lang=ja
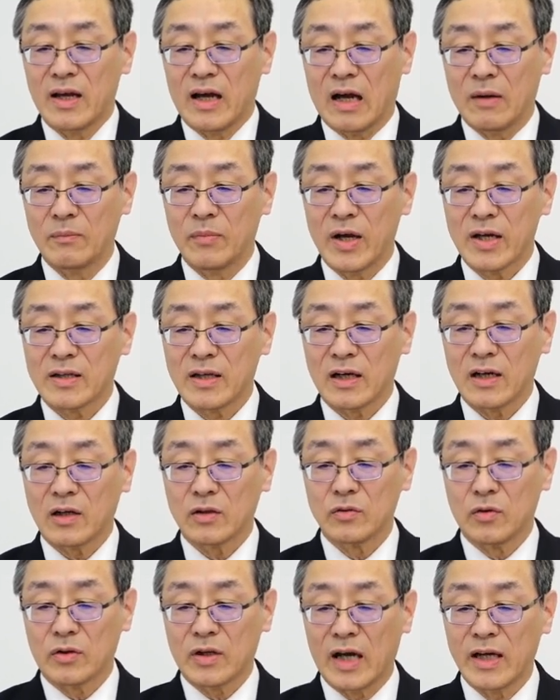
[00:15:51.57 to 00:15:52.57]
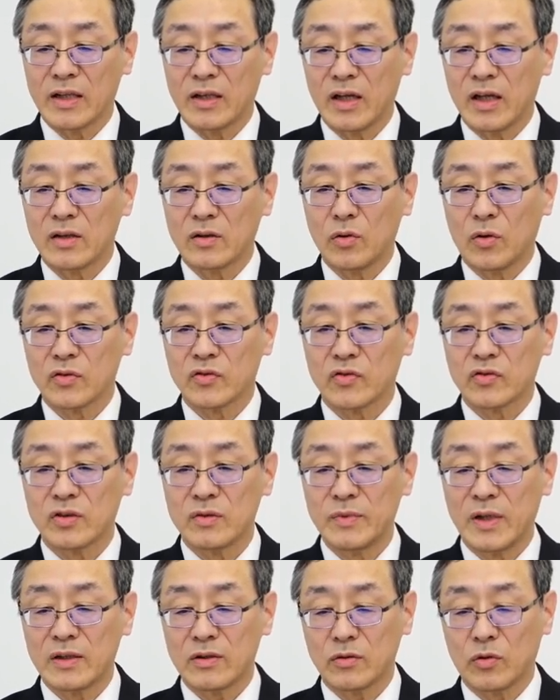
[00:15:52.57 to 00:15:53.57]
販売価格の改定等を
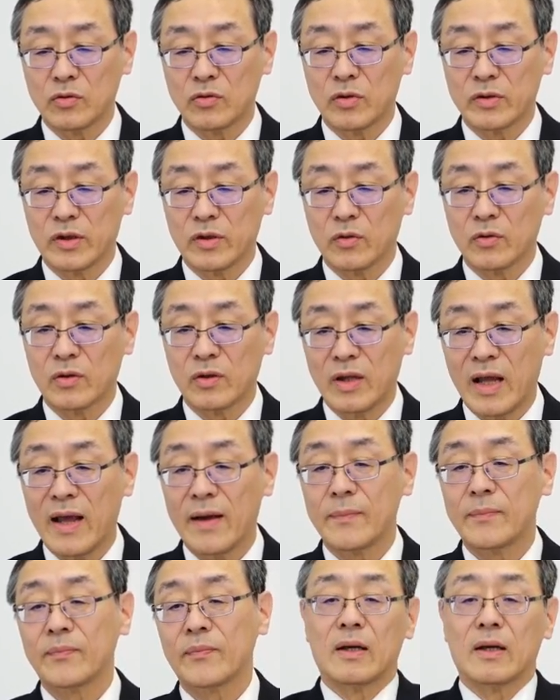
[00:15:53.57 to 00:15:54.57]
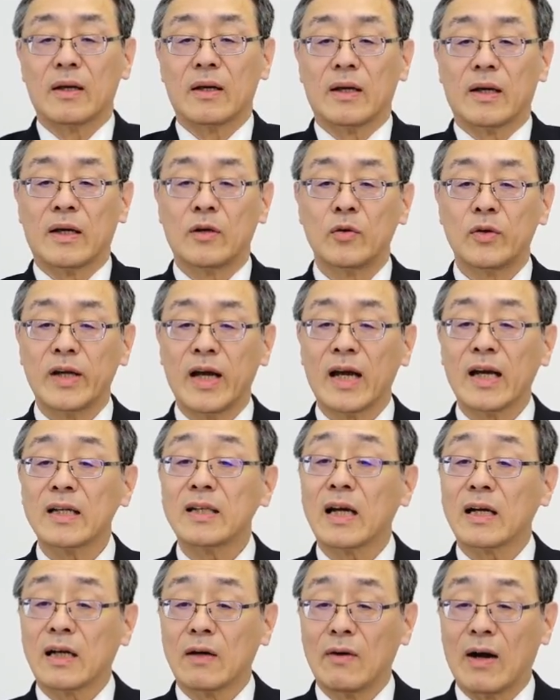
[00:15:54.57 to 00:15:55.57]
進めることによって売
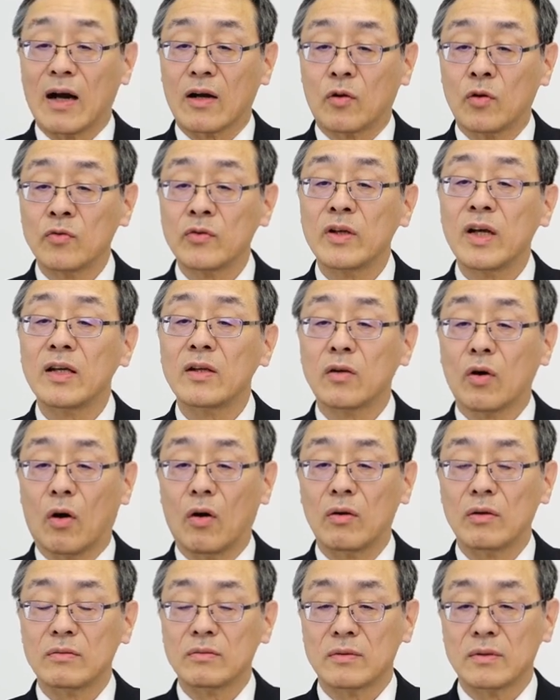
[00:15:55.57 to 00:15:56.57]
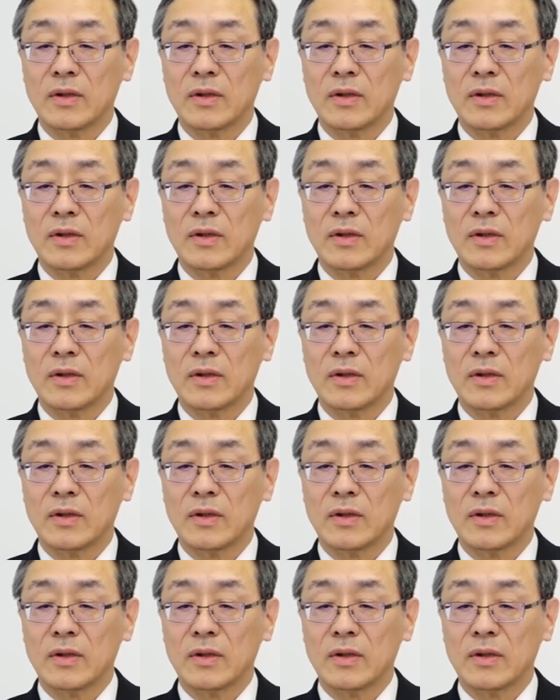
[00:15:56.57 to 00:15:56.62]
上高は今年度